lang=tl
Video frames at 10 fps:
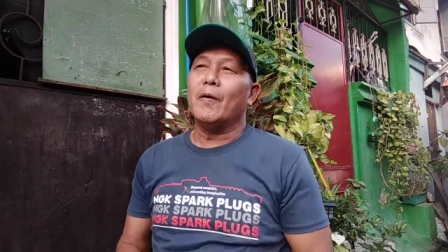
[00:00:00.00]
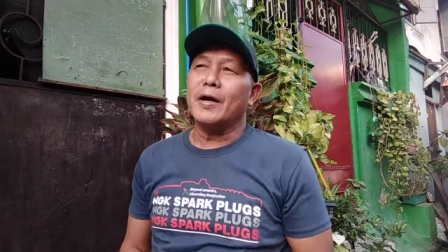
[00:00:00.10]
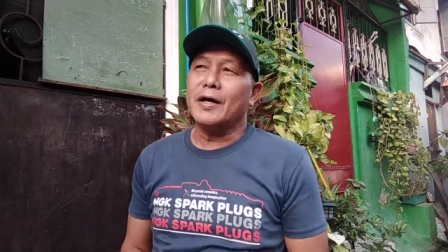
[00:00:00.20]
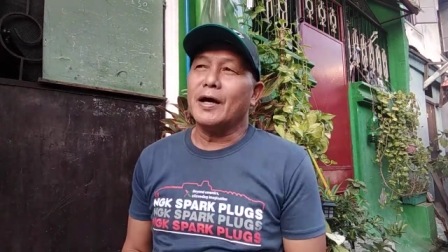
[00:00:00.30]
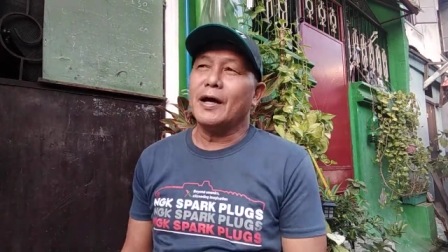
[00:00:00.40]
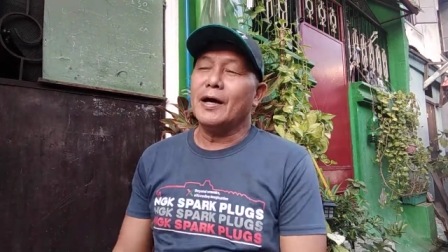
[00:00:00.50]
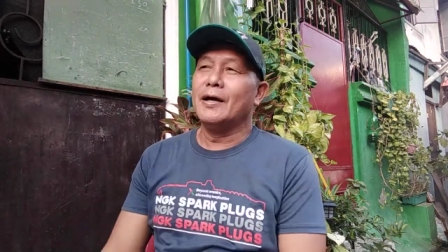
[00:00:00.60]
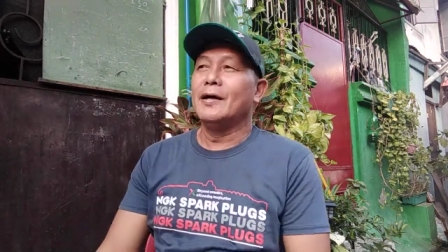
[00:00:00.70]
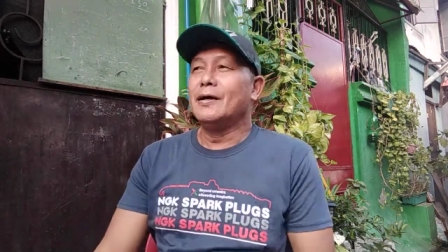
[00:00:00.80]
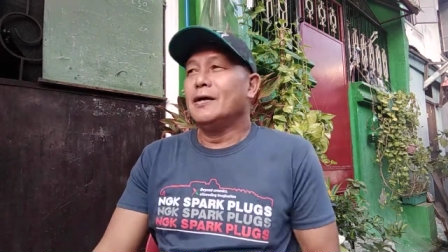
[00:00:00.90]
okay, ah, uh,
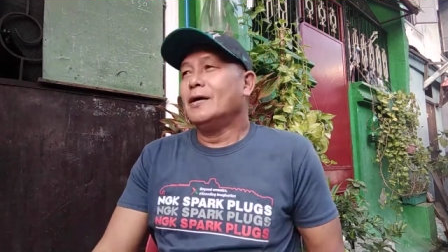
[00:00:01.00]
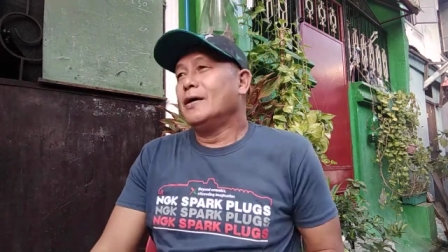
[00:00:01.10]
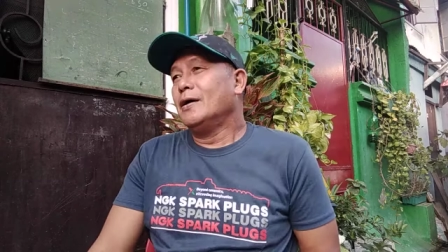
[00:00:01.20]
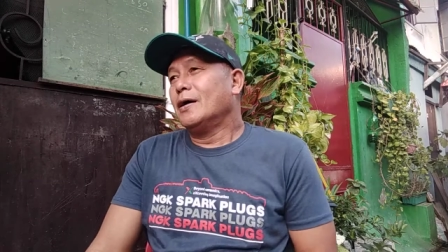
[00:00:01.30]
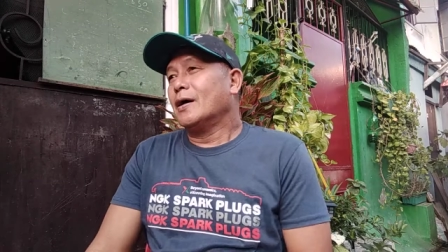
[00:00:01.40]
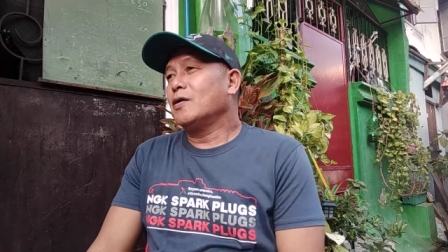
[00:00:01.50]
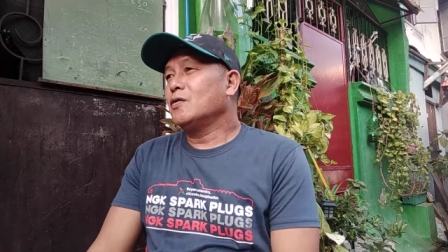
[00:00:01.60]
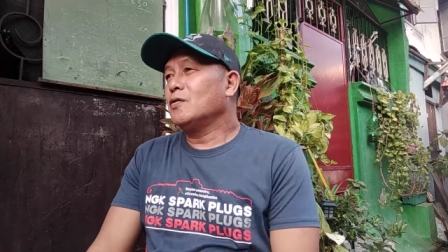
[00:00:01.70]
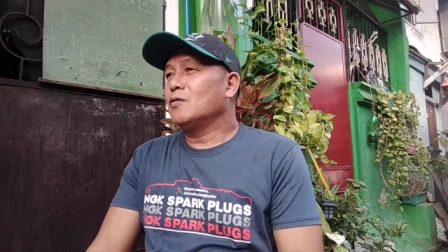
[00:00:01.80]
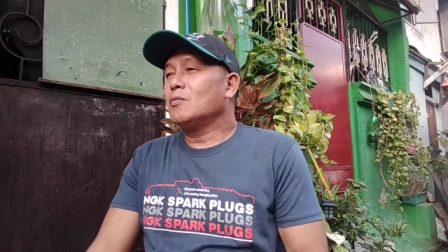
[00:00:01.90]
ngayon
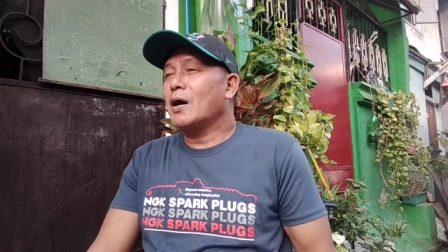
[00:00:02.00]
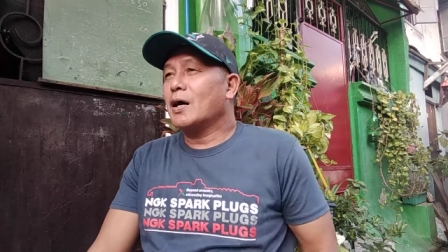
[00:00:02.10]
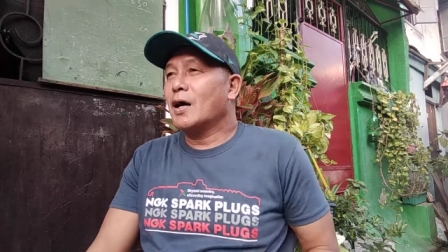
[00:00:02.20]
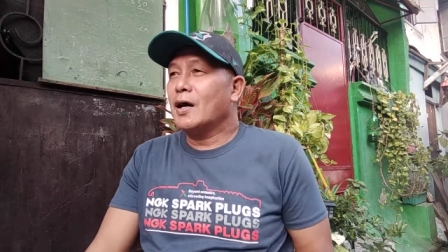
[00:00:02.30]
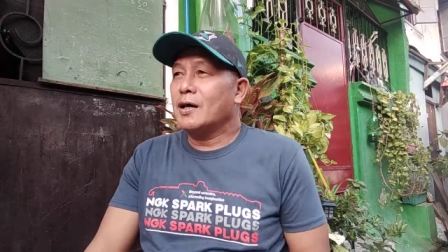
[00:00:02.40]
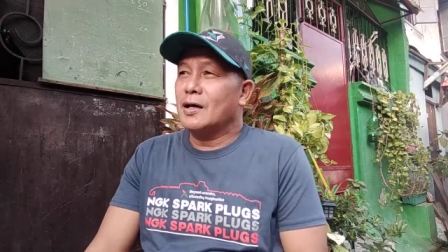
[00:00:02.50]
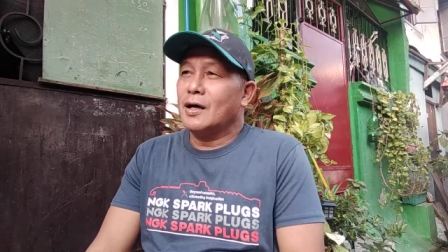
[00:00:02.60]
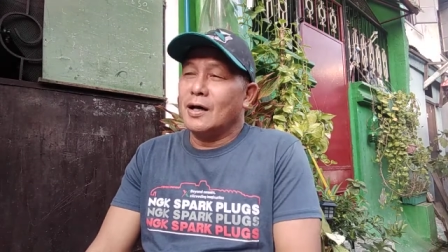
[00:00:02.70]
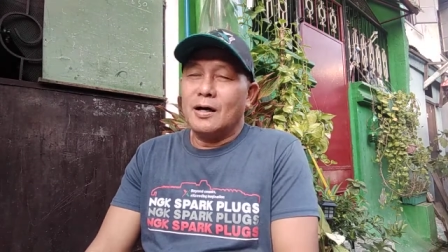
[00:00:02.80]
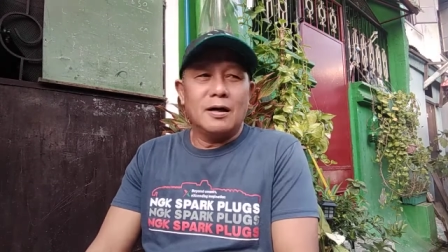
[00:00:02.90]
hong umaga ay
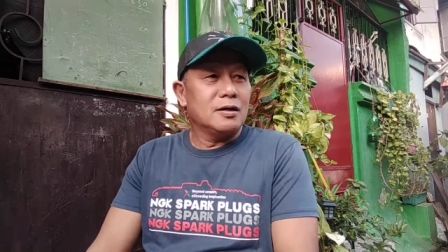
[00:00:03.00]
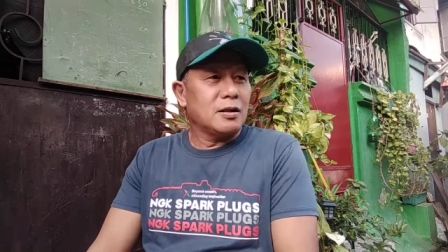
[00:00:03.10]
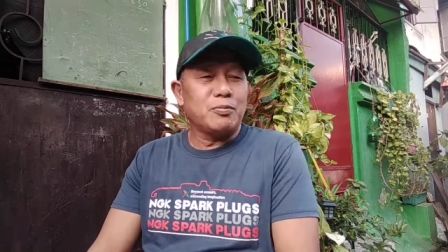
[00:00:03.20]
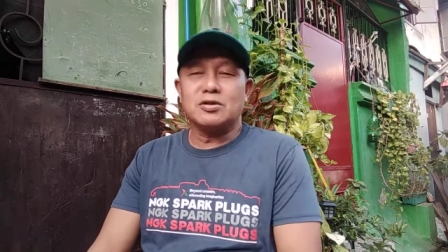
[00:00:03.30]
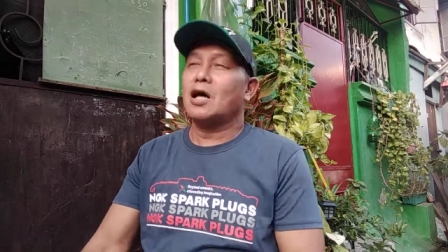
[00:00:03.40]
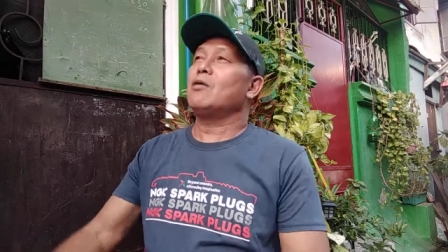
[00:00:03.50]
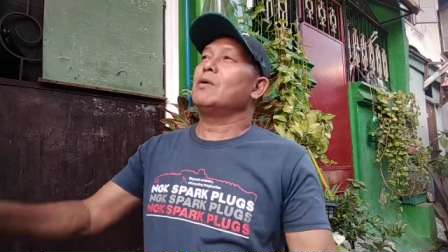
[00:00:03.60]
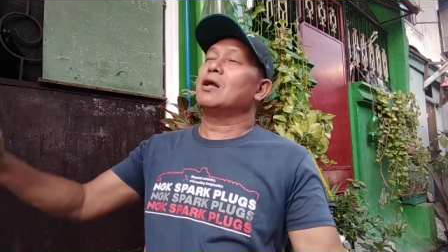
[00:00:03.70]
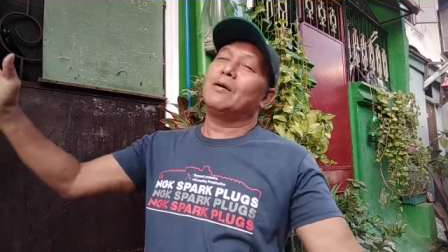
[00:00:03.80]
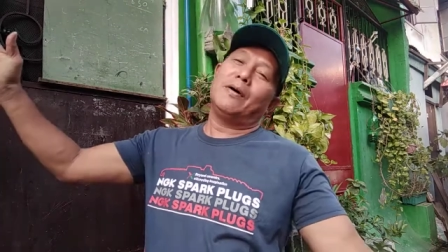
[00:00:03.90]
uh, tapos na ako
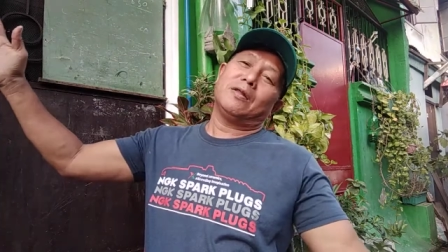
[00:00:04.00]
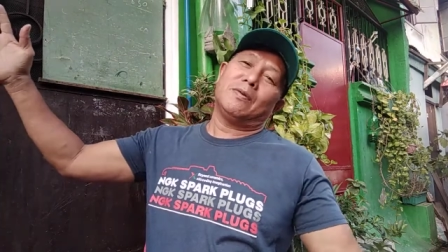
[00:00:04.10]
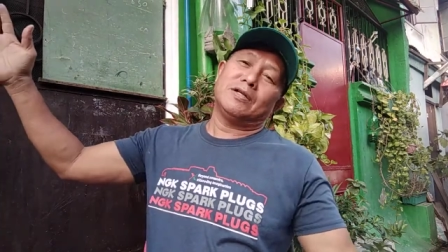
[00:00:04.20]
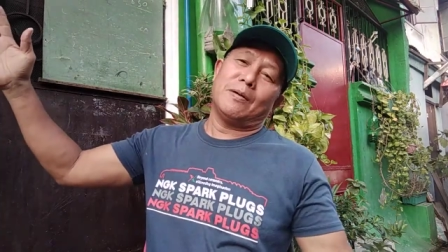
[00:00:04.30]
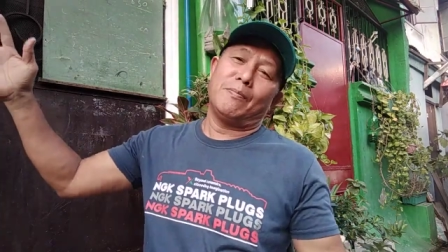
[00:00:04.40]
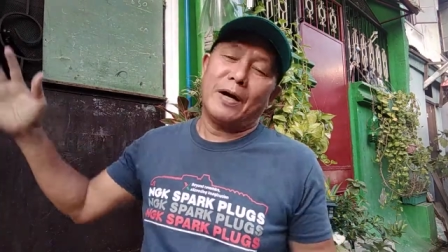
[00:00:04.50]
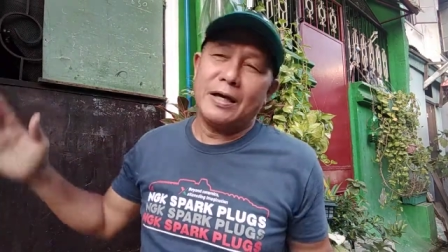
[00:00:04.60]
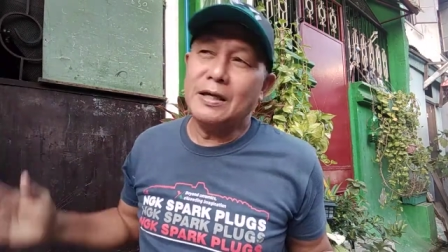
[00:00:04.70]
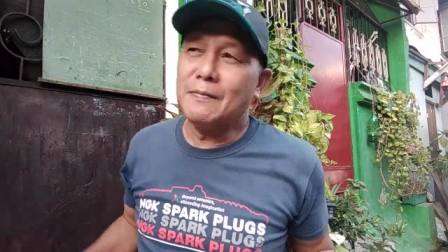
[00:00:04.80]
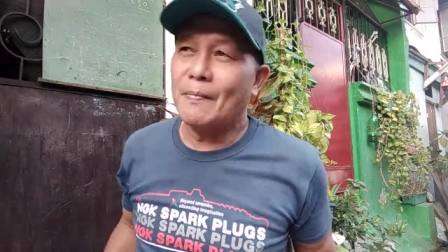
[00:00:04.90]
maglaba at magsampay
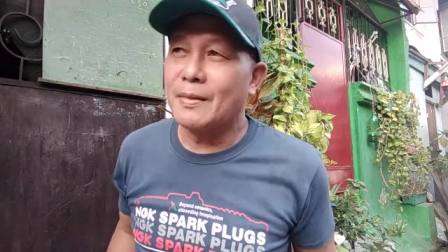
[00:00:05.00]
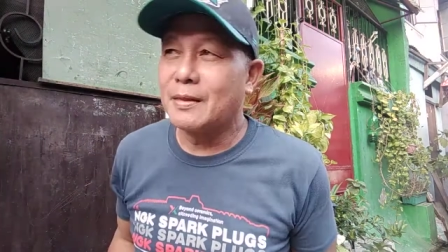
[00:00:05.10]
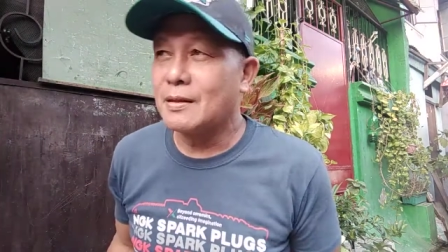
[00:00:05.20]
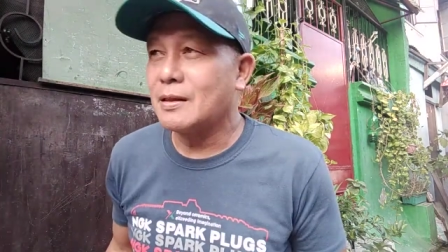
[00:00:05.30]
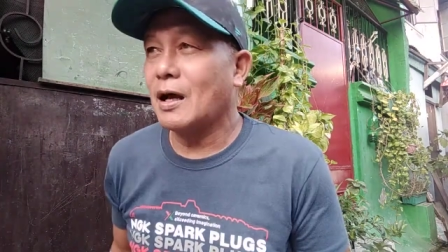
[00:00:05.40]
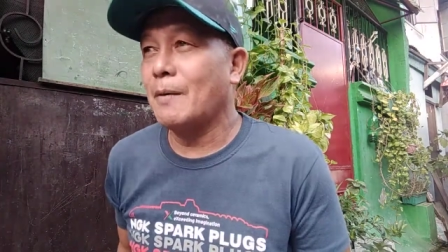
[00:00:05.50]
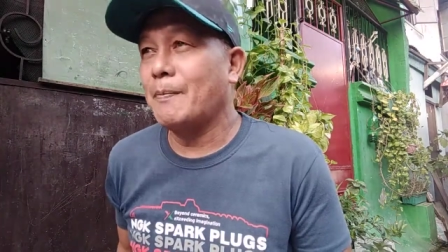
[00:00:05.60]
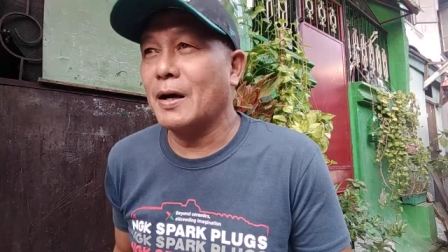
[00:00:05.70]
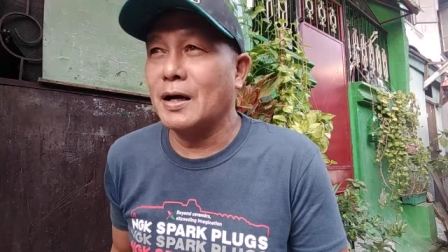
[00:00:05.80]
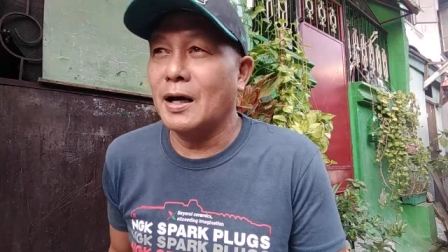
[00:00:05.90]

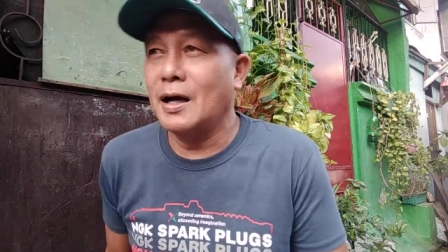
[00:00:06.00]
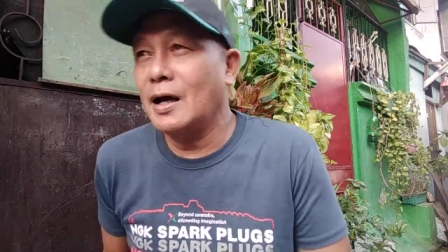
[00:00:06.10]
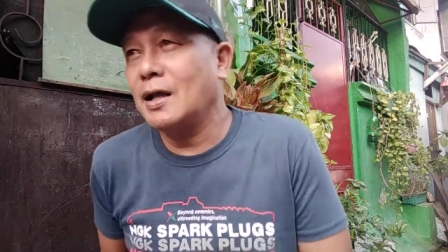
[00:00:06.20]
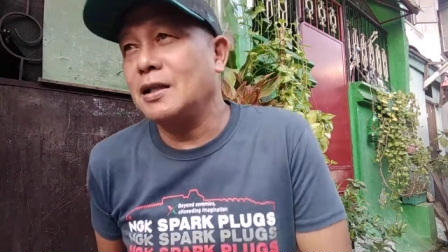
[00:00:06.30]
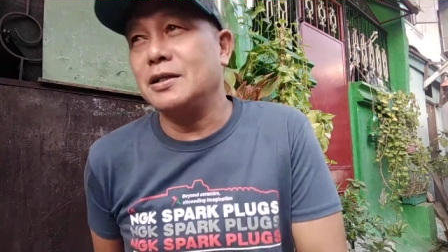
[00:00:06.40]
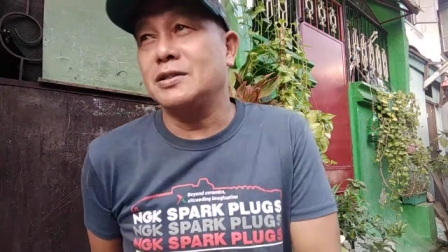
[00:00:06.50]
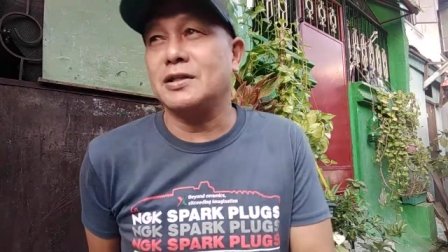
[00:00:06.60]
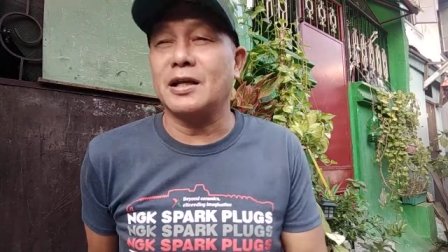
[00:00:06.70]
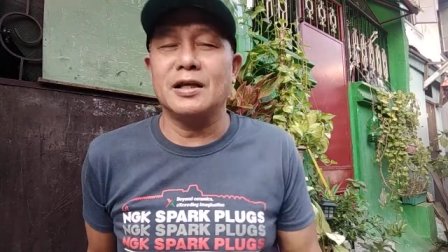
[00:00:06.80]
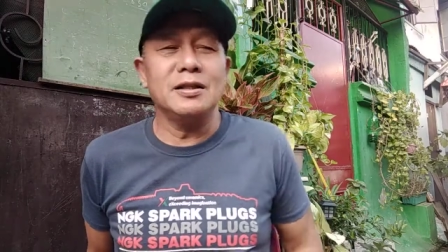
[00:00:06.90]
nakapaglinis uh,
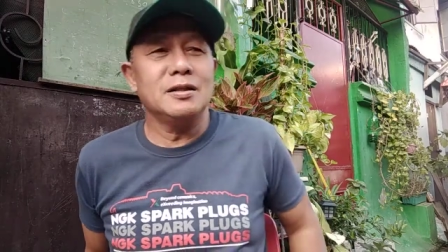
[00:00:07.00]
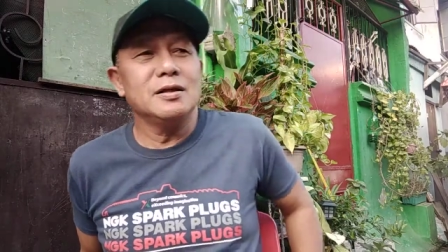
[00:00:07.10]
na rin.